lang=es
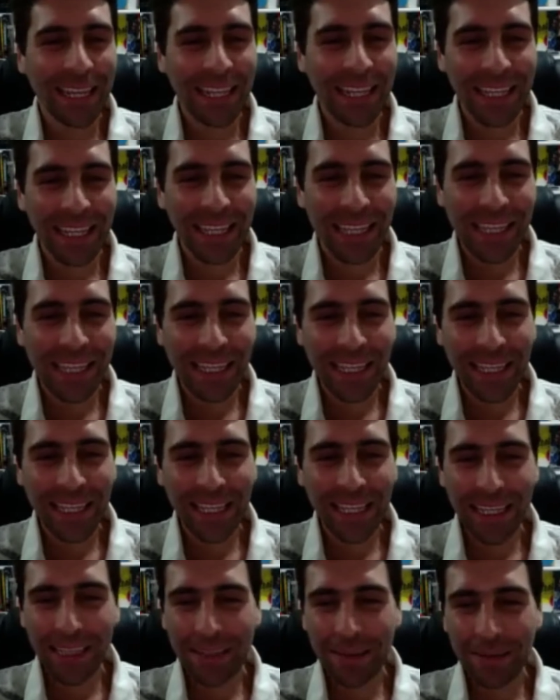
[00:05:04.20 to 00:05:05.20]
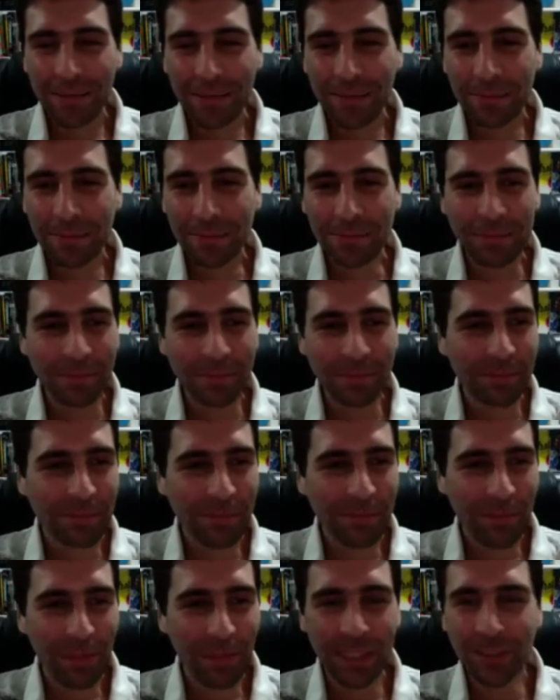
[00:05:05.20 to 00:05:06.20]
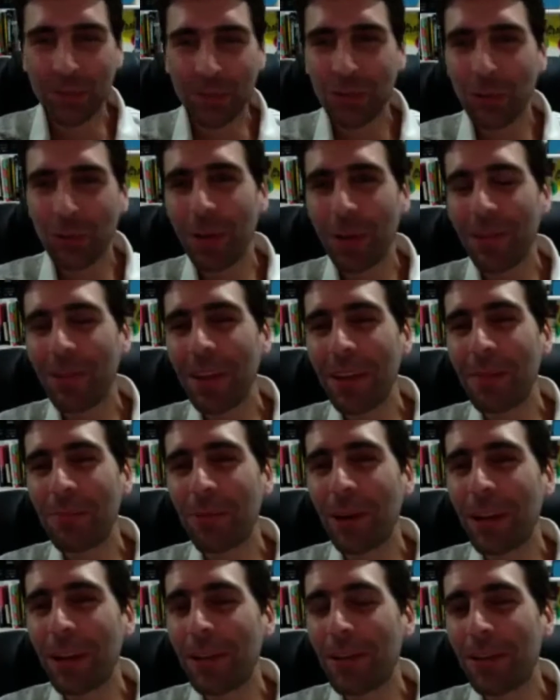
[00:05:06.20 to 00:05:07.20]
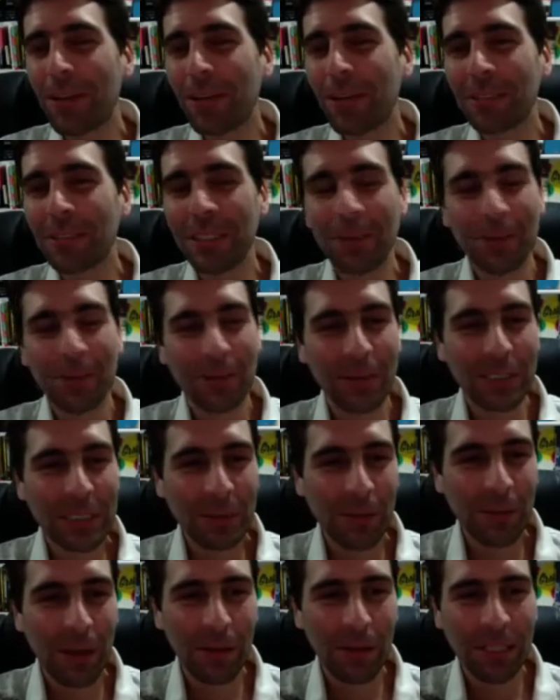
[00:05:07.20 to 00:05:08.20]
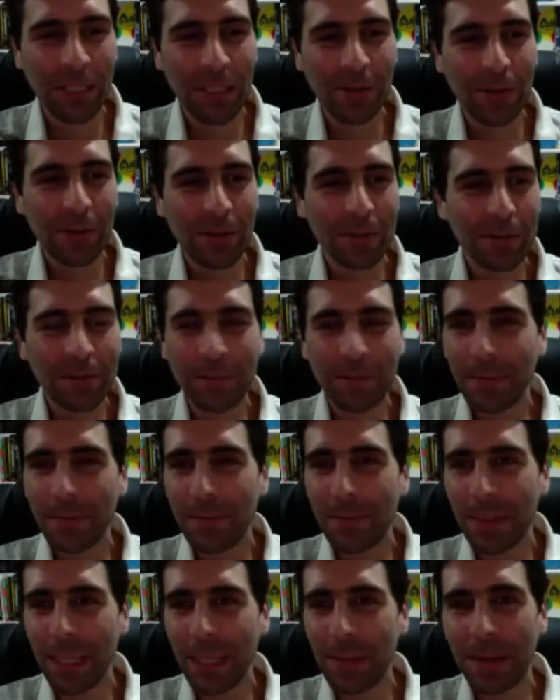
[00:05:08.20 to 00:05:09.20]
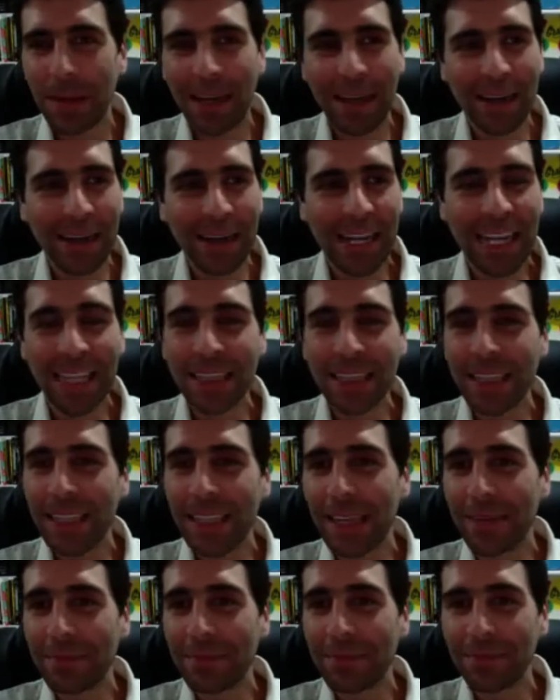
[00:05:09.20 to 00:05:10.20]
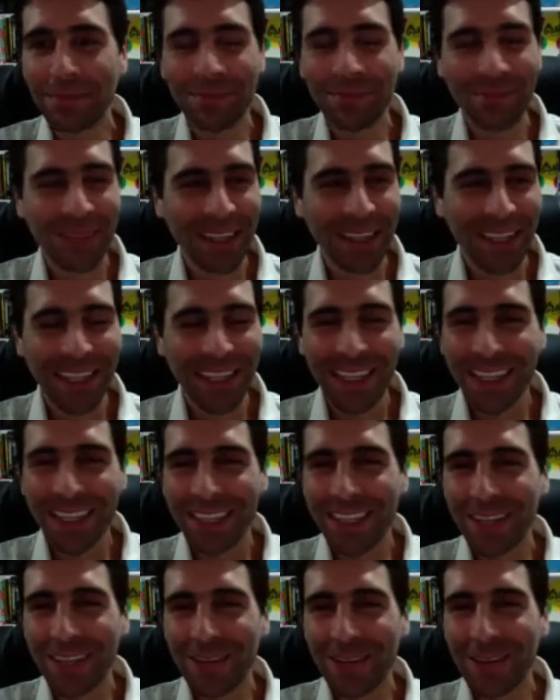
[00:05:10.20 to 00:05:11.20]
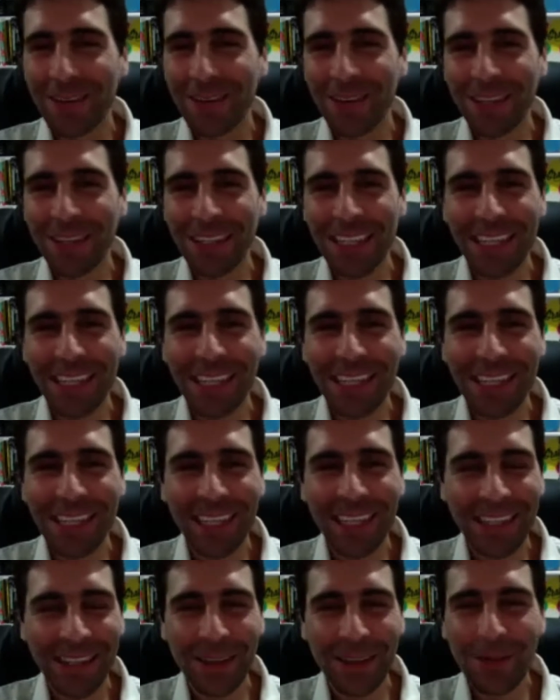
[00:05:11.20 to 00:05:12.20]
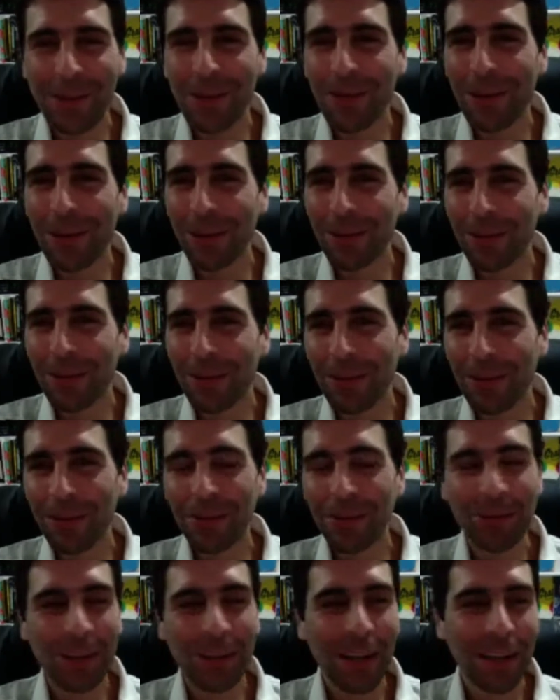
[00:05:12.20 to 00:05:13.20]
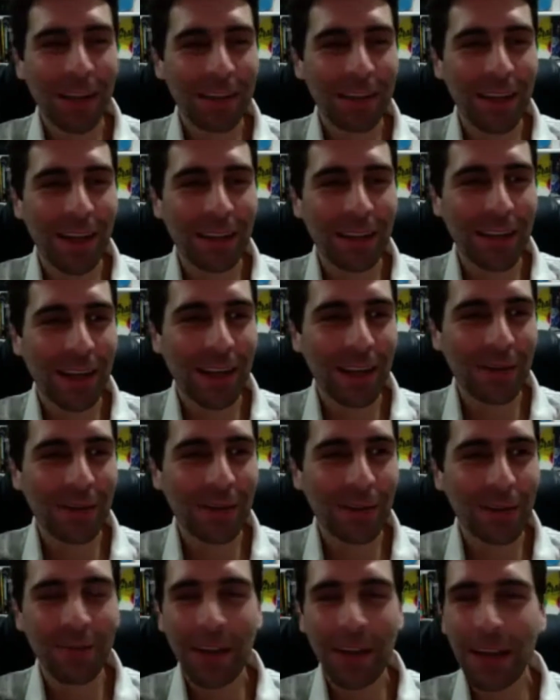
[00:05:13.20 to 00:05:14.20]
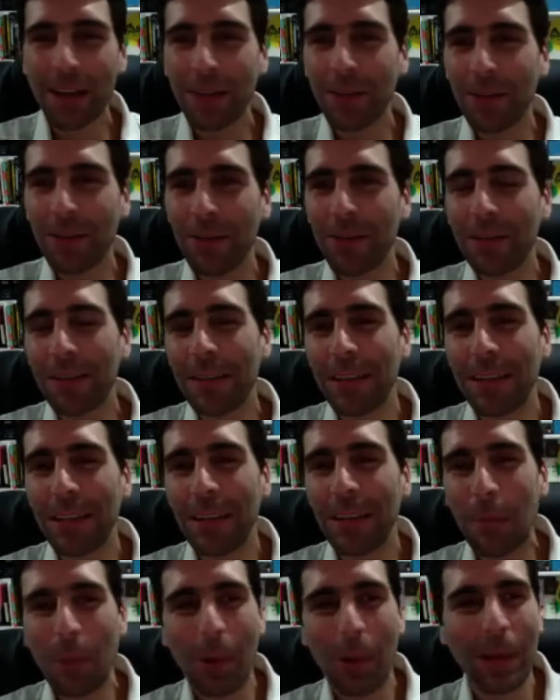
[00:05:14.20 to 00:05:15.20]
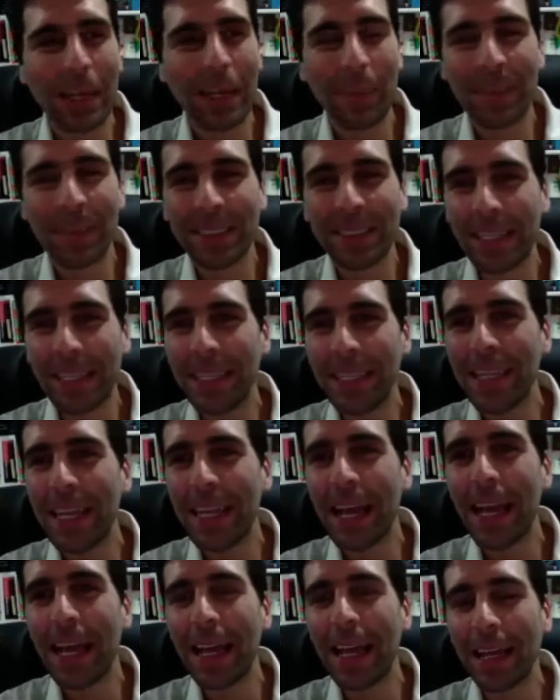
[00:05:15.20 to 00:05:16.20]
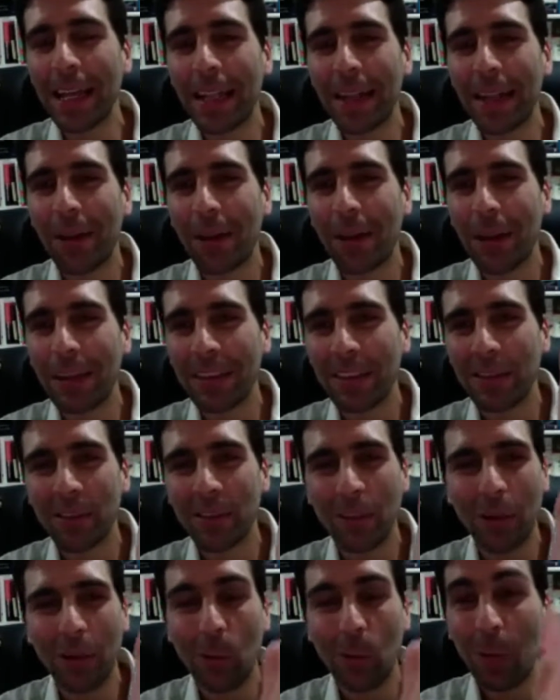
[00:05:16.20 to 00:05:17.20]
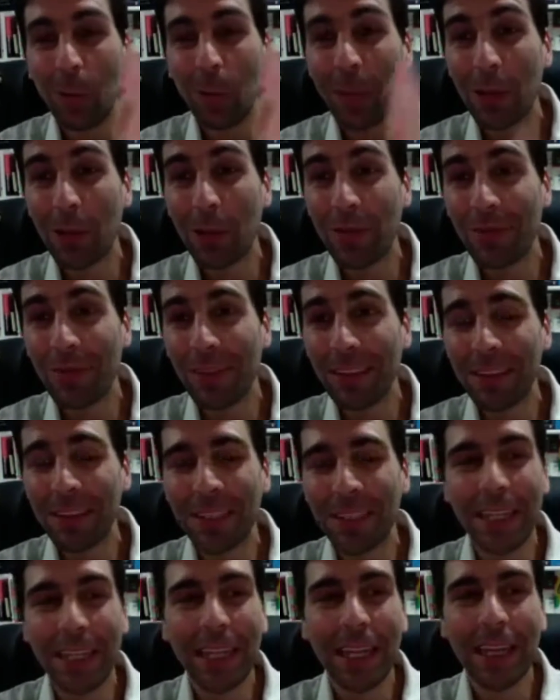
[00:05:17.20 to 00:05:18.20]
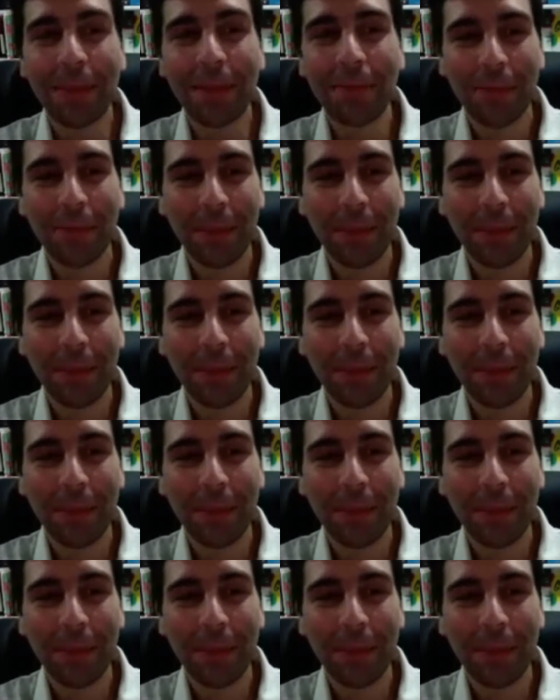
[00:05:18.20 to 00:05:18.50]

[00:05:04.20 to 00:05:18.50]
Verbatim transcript: y, mm, y súper bien, pues ahí nos conocimos, nos hicimos amigos de parranda, de todo. Y yo me acuerdo que tú estabas trabajando en el banco y después la pizzería, la organización de los cumpleaños infantiles